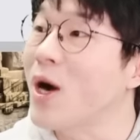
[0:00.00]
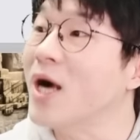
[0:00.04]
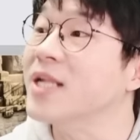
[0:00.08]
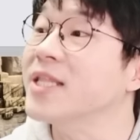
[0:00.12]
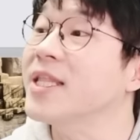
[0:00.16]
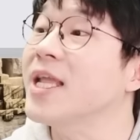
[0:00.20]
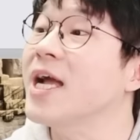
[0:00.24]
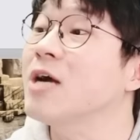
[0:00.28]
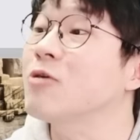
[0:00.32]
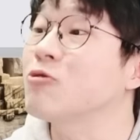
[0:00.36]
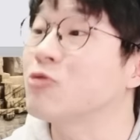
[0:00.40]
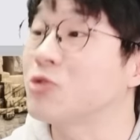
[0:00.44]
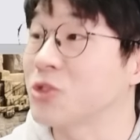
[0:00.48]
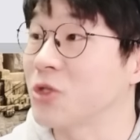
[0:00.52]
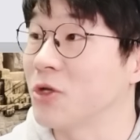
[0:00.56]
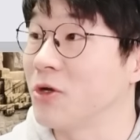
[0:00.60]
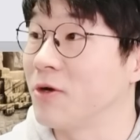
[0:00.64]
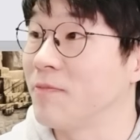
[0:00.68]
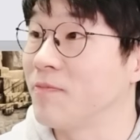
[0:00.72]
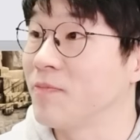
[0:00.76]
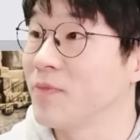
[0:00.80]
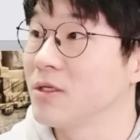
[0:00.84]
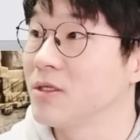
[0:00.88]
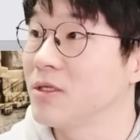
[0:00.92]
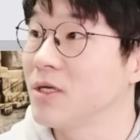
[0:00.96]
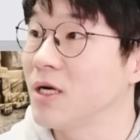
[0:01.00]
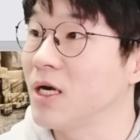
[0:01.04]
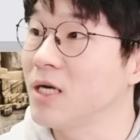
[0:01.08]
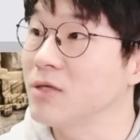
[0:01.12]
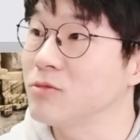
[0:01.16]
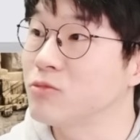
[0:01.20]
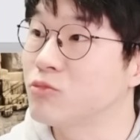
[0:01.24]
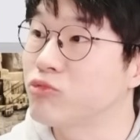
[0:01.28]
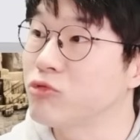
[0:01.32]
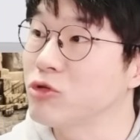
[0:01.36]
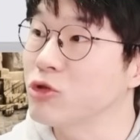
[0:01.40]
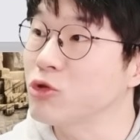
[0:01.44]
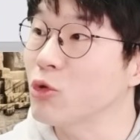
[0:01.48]
확대하고 있어요.
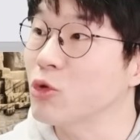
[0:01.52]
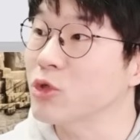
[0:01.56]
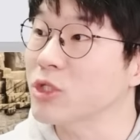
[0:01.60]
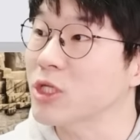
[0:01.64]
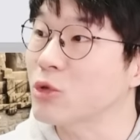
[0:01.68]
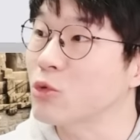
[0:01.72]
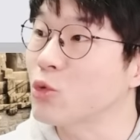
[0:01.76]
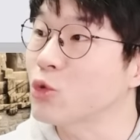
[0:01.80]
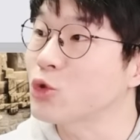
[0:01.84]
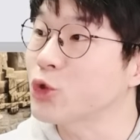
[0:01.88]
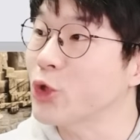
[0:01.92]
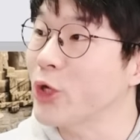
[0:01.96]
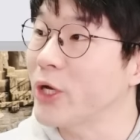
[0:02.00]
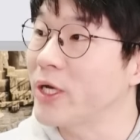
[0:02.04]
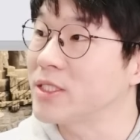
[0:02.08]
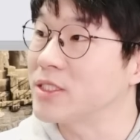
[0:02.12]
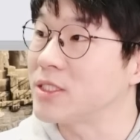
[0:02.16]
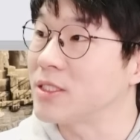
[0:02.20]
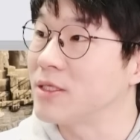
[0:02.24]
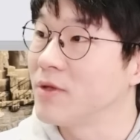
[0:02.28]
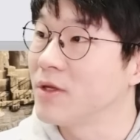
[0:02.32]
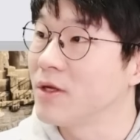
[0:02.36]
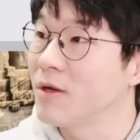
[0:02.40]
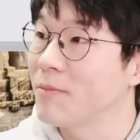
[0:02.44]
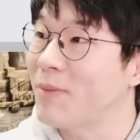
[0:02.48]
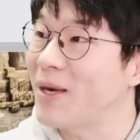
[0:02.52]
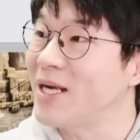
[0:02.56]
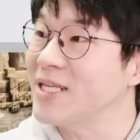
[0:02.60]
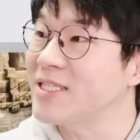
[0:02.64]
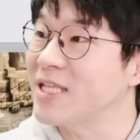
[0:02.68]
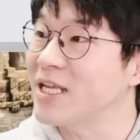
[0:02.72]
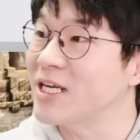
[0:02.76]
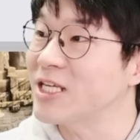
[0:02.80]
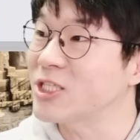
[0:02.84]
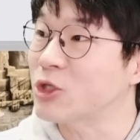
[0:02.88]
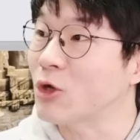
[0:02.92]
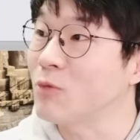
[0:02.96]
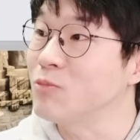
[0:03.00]
아물 들어올 때 놓줘야지.
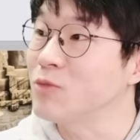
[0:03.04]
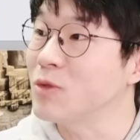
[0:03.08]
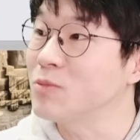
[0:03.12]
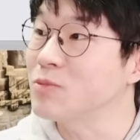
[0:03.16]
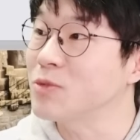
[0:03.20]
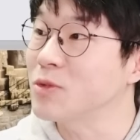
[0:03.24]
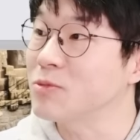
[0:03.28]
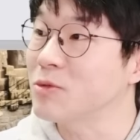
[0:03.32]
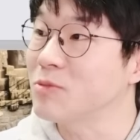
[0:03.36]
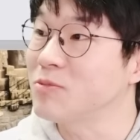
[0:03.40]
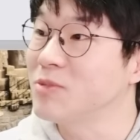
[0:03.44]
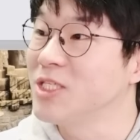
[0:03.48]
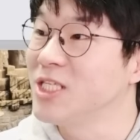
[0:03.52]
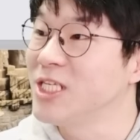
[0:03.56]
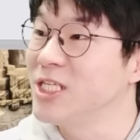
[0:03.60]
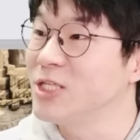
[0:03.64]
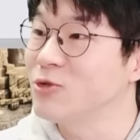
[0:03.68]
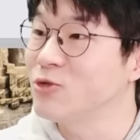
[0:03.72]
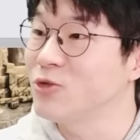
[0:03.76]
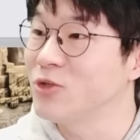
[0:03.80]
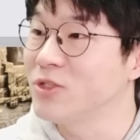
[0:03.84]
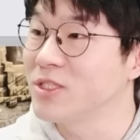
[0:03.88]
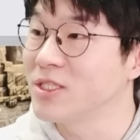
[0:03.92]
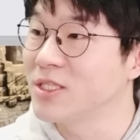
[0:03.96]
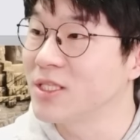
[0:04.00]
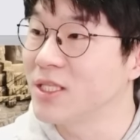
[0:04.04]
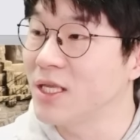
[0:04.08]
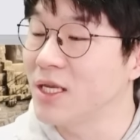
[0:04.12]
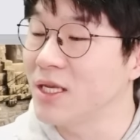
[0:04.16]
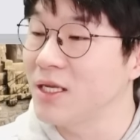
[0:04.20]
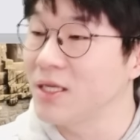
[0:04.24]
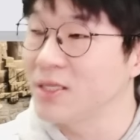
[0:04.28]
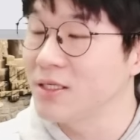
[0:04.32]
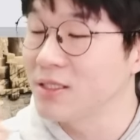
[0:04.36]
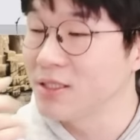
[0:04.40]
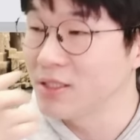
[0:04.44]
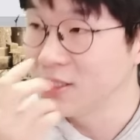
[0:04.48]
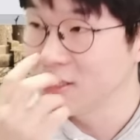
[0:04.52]
빨대를 점점 점점 늘리고
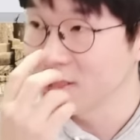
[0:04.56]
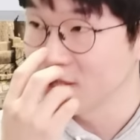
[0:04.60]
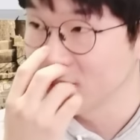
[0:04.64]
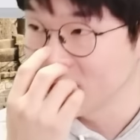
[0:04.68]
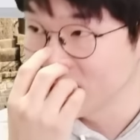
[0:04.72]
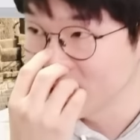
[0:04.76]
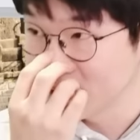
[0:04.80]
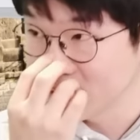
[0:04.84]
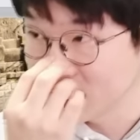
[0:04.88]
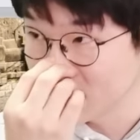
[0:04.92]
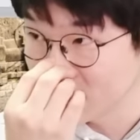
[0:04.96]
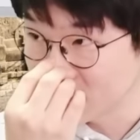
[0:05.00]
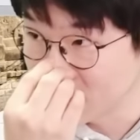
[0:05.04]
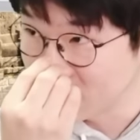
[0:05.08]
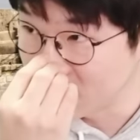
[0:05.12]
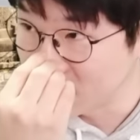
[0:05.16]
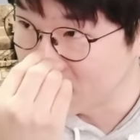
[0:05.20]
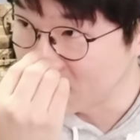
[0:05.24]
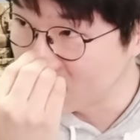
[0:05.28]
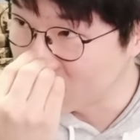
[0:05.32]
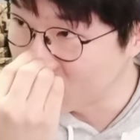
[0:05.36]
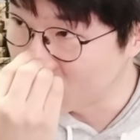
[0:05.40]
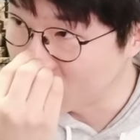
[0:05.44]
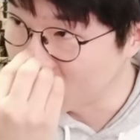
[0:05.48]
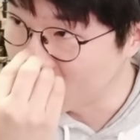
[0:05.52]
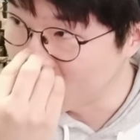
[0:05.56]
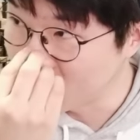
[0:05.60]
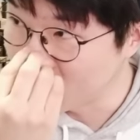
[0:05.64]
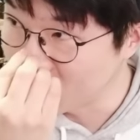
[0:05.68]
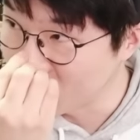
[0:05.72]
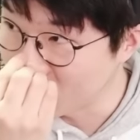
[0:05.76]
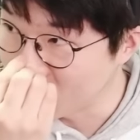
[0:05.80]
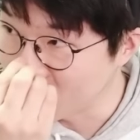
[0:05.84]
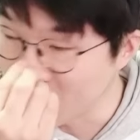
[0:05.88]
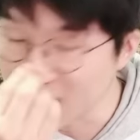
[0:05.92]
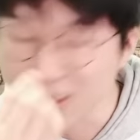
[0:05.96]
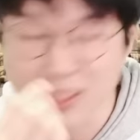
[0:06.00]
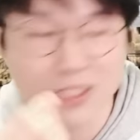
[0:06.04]
있는데
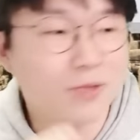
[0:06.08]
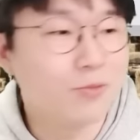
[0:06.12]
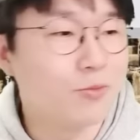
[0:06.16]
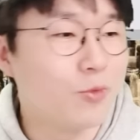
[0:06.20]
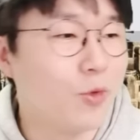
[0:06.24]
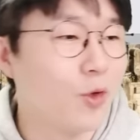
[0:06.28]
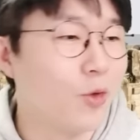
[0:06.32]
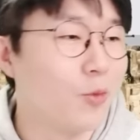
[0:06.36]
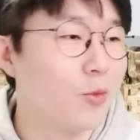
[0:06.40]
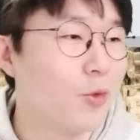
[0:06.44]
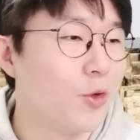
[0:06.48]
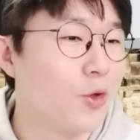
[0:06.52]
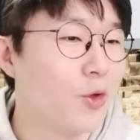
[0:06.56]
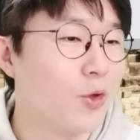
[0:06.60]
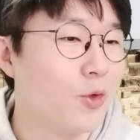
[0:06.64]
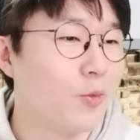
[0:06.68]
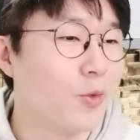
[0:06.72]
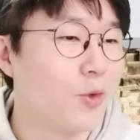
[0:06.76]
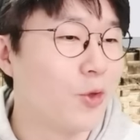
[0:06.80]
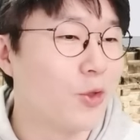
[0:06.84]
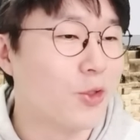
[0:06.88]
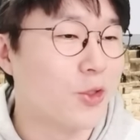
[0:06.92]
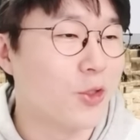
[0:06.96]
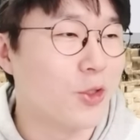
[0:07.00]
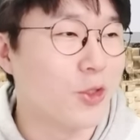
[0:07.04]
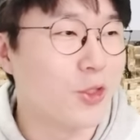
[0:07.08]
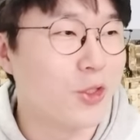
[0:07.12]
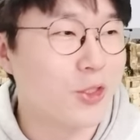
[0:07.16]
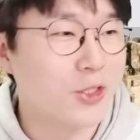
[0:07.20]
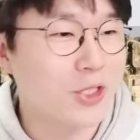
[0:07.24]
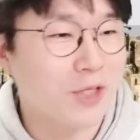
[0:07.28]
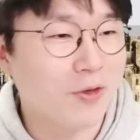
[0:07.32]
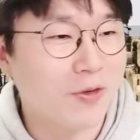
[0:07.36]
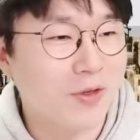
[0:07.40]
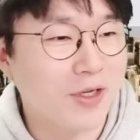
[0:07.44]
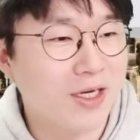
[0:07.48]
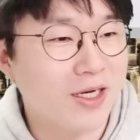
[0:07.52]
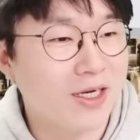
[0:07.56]
넷째로 하여튼 뭐 뭐뭐 뭐, 뭐 그런
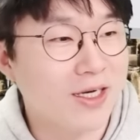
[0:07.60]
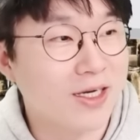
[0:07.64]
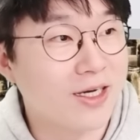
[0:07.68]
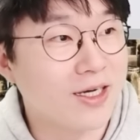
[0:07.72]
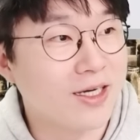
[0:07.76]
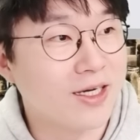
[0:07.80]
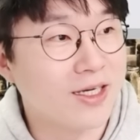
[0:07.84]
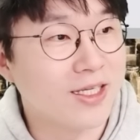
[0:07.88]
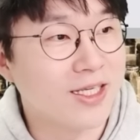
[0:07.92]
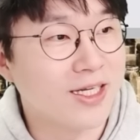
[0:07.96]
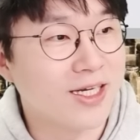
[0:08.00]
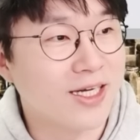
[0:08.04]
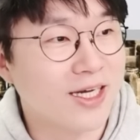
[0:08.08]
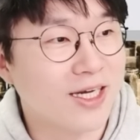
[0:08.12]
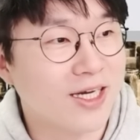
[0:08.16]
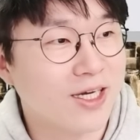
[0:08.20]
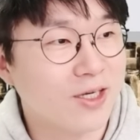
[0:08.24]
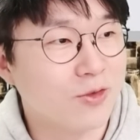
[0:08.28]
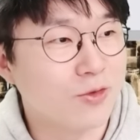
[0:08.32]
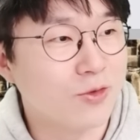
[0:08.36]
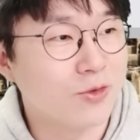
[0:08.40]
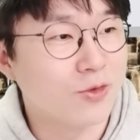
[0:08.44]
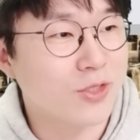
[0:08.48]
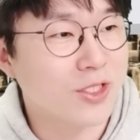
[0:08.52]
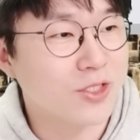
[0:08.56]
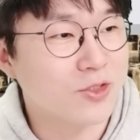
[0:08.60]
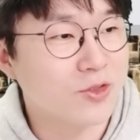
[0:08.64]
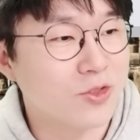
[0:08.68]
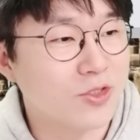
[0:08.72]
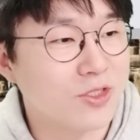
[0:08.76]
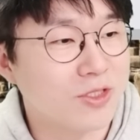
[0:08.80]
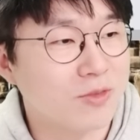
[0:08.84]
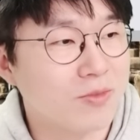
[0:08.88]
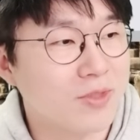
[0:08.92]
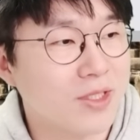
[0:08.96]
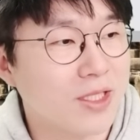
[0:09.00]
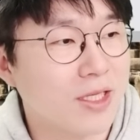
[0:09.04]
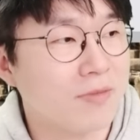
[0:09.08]
상황이라고 할 수
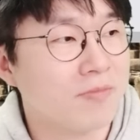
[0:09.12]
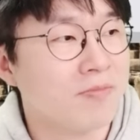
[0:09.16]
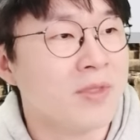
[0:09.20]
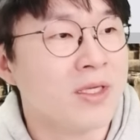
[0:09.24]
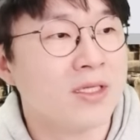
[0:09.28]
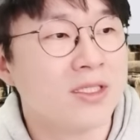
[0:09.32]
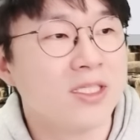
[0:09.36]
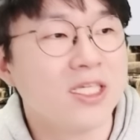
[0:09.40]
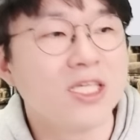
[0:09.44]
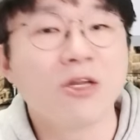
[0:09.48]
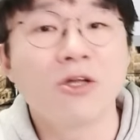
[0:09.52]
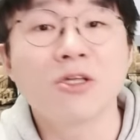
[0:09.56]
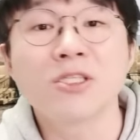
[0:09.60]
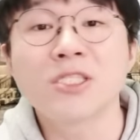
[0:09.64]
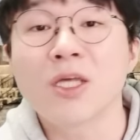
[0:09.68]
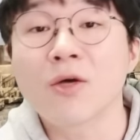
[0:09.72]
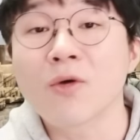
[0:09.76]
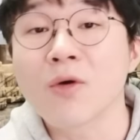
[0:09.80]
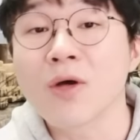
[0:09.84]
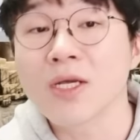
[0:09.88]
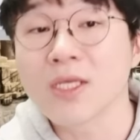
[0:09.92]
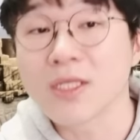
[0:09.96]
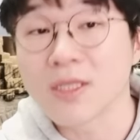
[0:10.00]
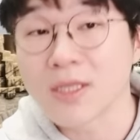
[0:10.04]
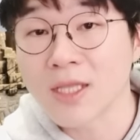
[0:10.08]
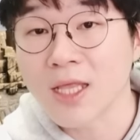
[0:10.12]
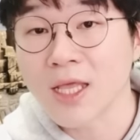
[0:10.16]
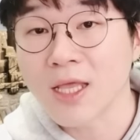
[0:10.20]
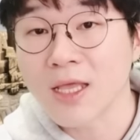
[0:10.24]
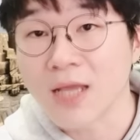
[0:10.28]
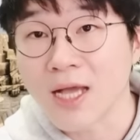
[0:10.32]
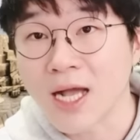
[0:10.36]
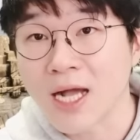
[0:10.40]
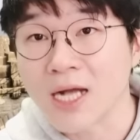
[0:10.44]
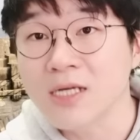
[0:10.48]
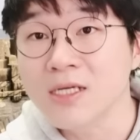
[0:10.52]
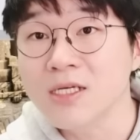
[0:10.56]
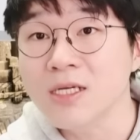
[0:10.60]
있습니다. 이런 상황인데
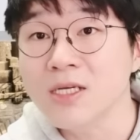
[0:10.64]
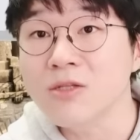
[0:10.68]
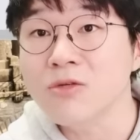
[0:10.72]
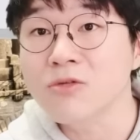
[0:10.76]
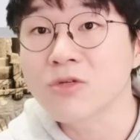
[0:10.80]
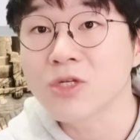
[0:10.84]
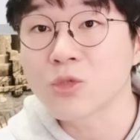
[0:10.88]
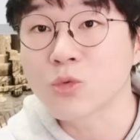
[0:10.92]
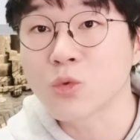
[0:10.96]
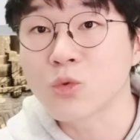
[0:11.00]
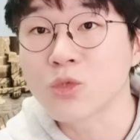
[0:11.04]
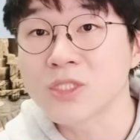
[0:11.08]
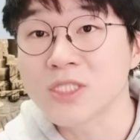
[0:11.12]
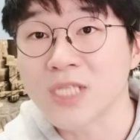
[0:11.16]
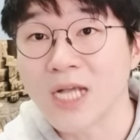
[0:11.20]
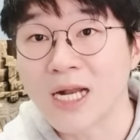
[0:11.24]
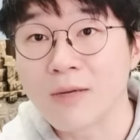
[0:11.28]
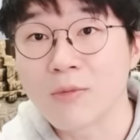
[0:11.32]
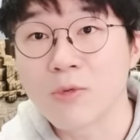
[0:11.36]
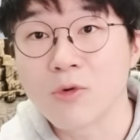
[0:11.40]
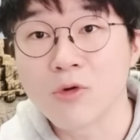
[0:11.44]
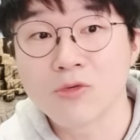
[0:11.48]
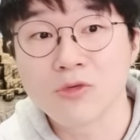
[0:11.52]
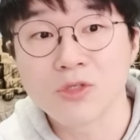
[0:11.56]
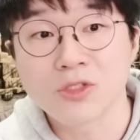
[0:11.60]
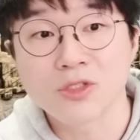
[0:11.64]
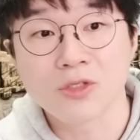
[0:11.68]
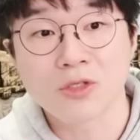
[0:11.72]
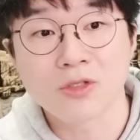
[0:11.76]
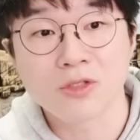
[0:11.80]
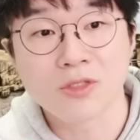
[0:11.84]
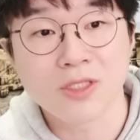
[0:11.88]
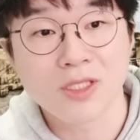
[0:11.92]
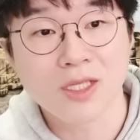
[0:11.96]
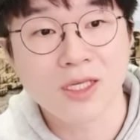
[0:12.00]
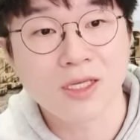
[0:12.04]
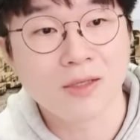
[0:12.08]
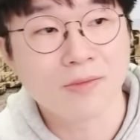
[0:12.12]
안 그래도 그래게 돈을 잘 벌고
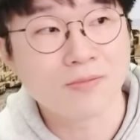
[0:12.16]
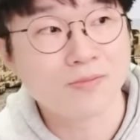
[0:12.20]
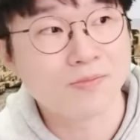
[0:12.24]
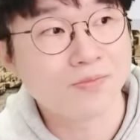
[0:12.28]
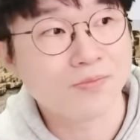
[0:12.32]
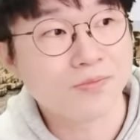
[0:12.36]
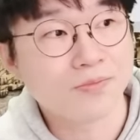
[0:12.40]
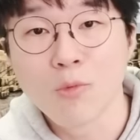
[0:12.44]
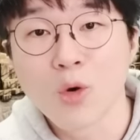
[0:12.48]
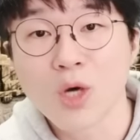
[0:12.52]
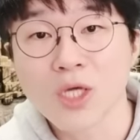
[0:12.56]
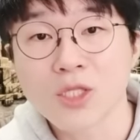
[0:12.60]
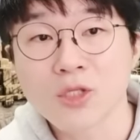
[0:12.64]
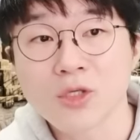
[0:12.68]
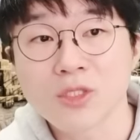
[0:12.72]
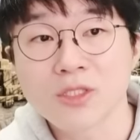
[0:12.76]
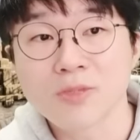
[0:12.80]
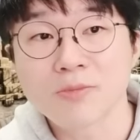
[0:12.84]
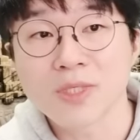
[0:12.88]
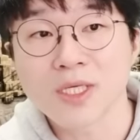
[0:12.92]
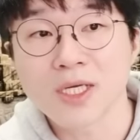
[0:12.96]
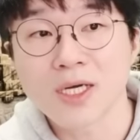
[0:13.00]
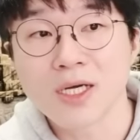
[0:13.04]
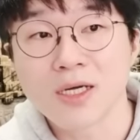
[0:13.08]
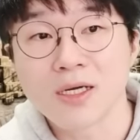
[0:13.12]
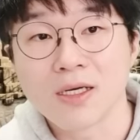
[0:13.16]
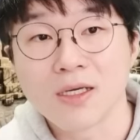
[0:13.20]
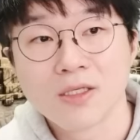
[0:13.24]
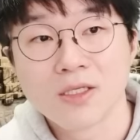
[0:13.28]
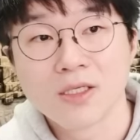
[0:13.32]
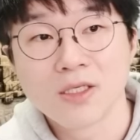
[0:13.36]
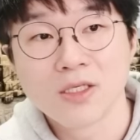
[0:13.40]
있었는데 뭐가 터집니까?